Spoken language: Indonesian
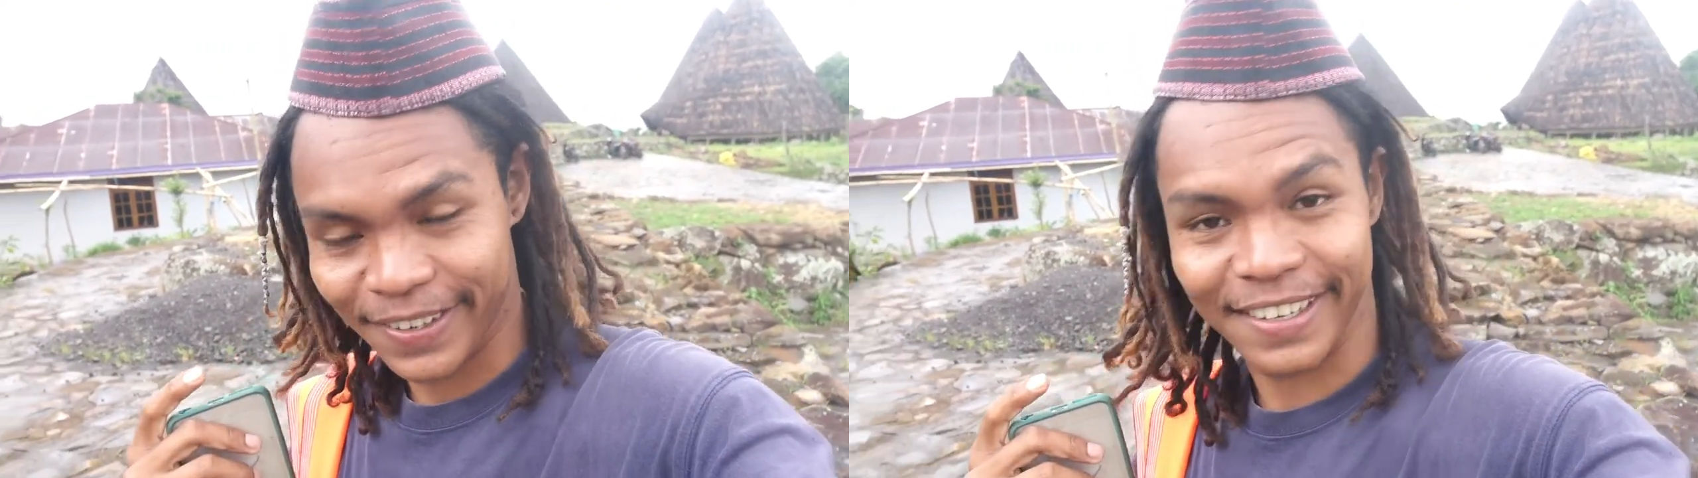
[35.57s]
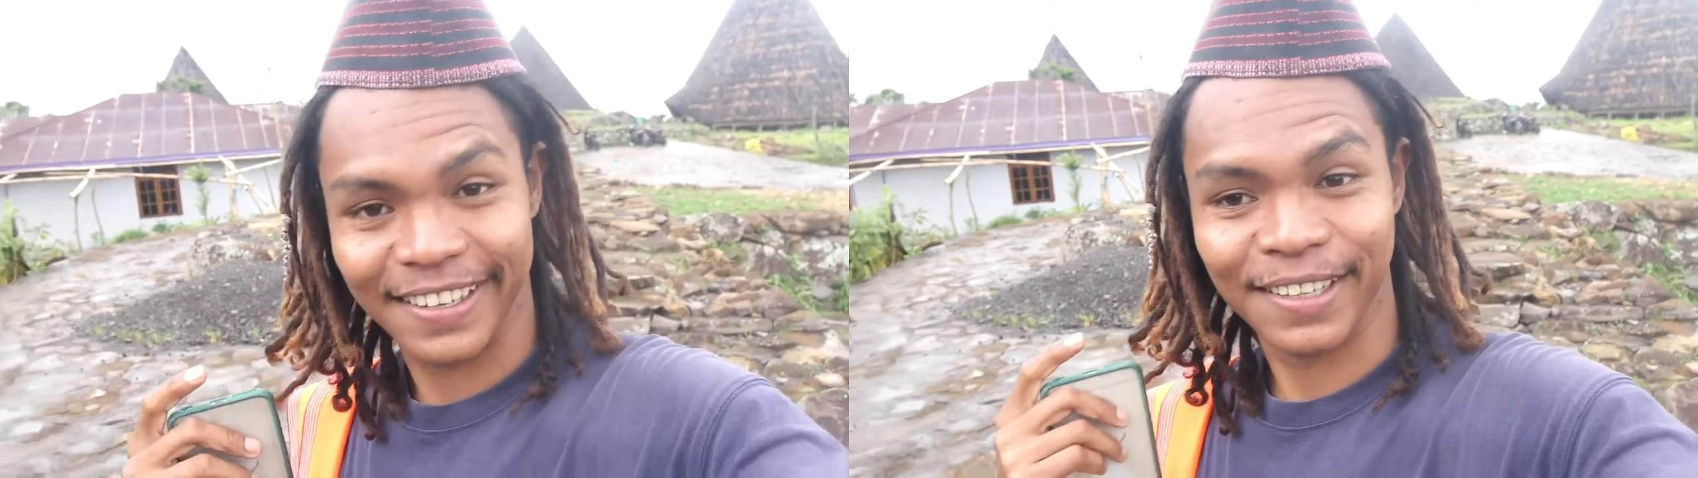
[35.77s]

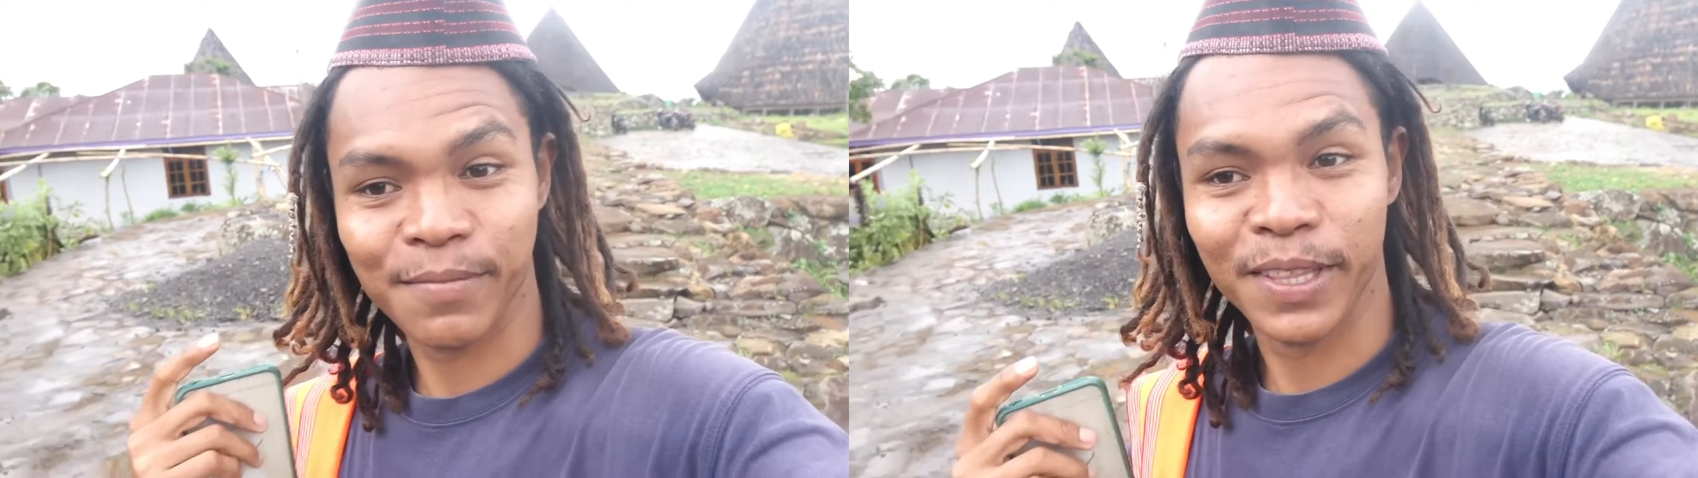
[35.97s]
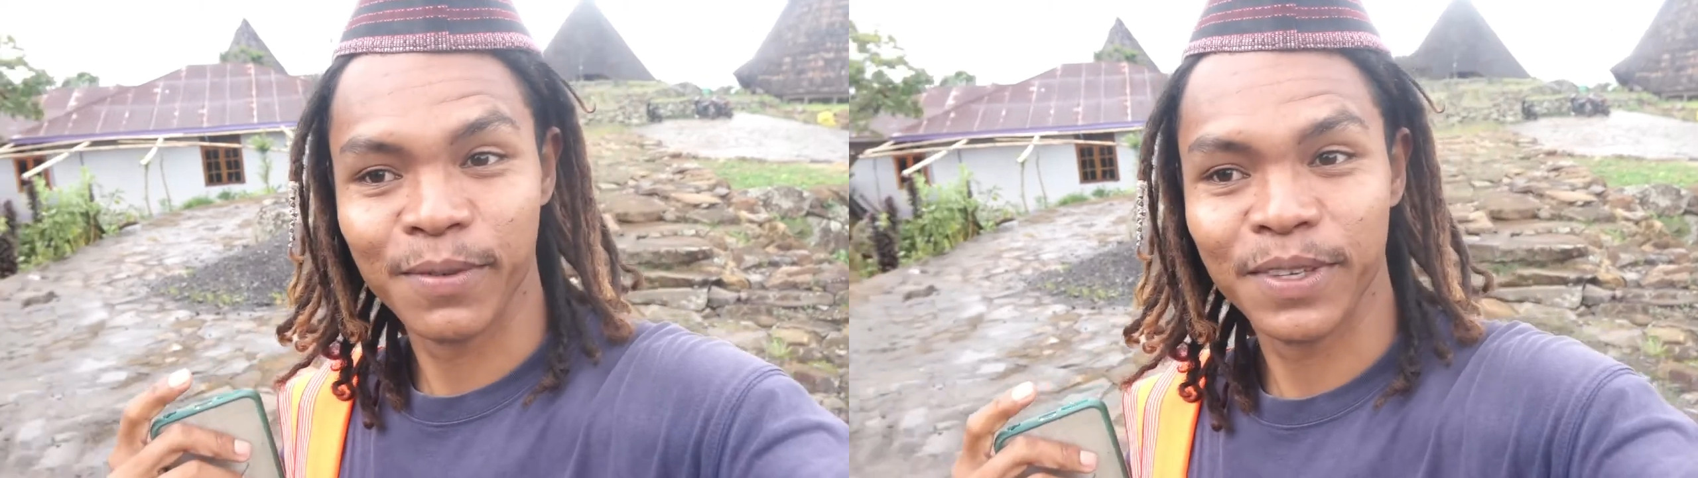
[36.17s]
ke
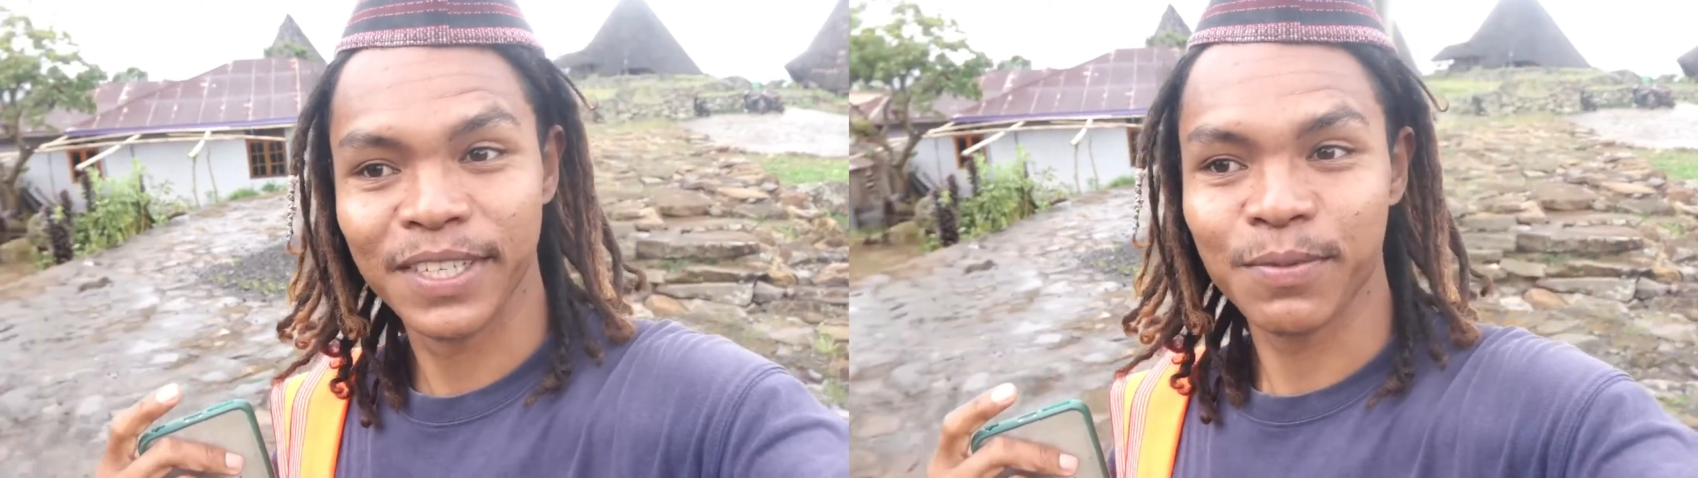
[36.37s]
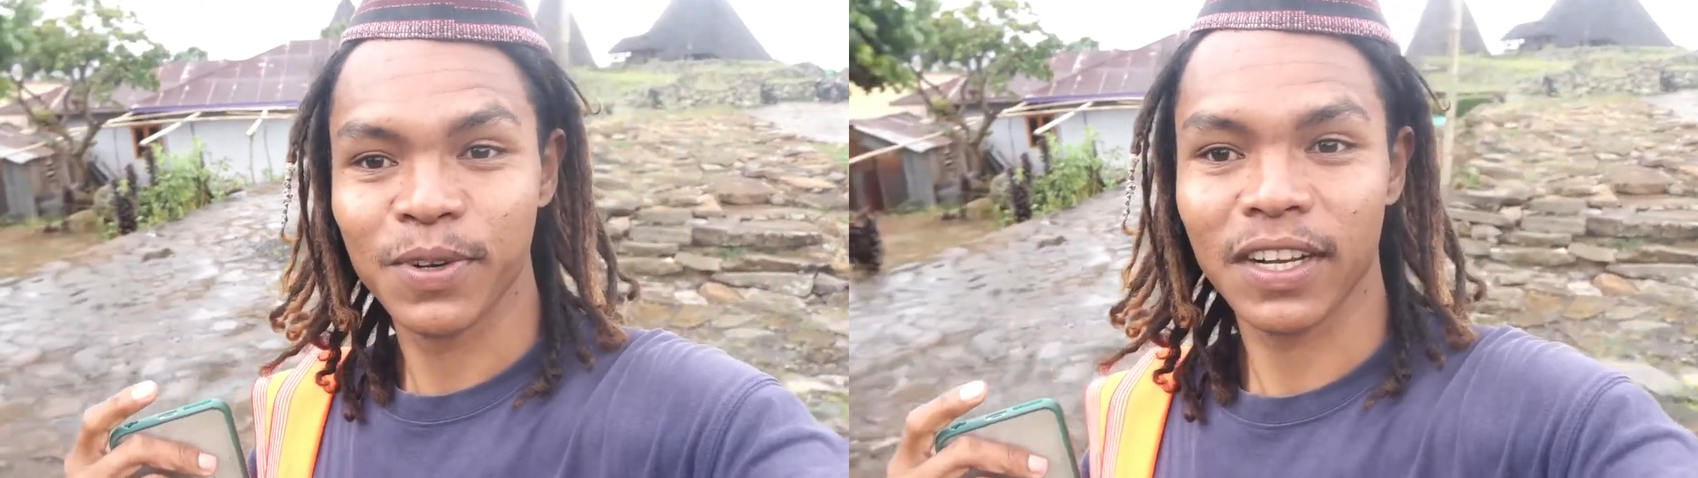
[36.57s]
teman-teman
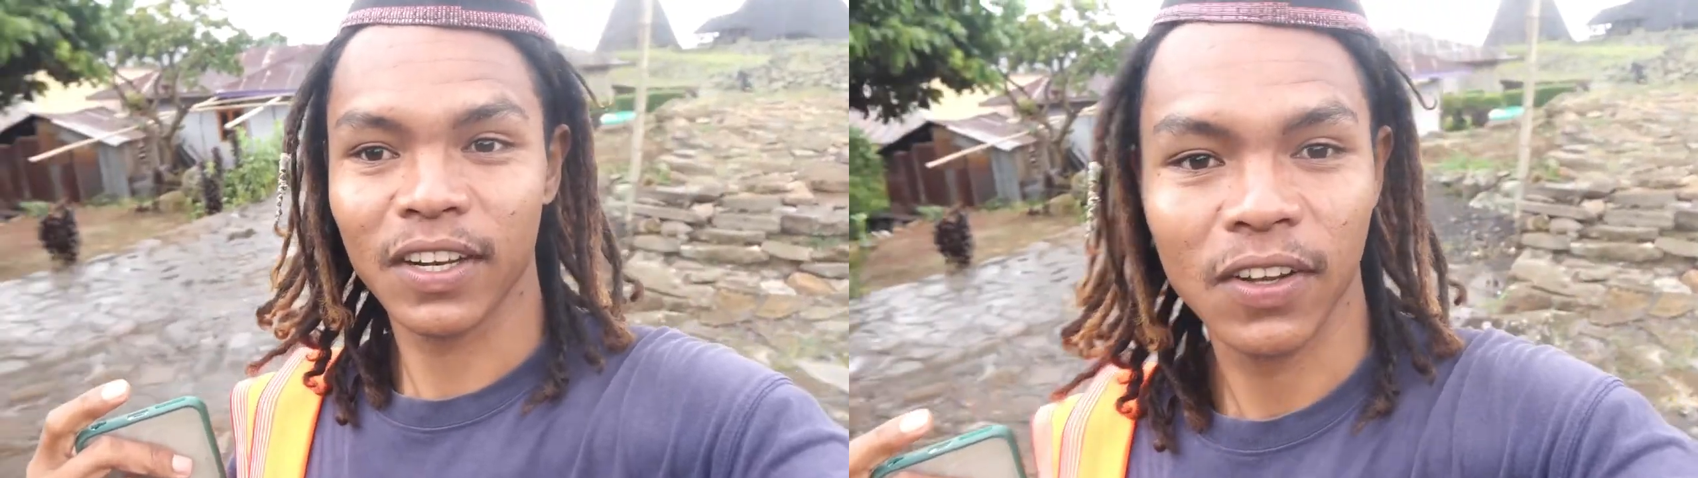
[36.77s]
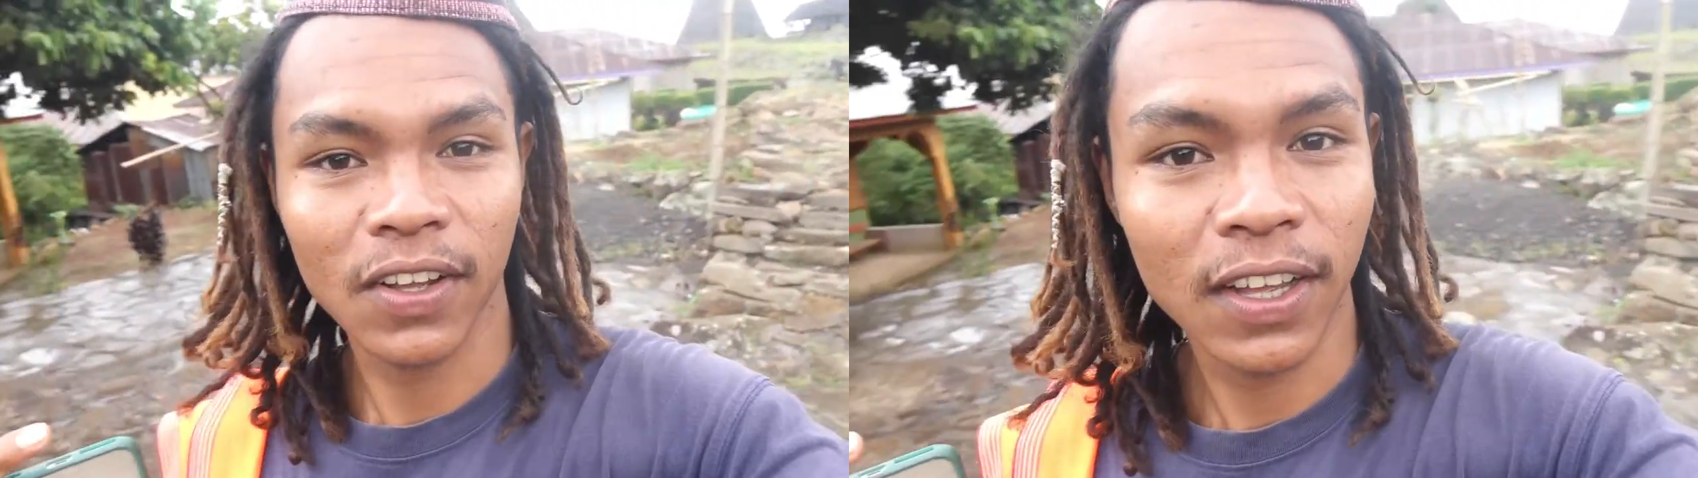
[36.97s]
semua kalau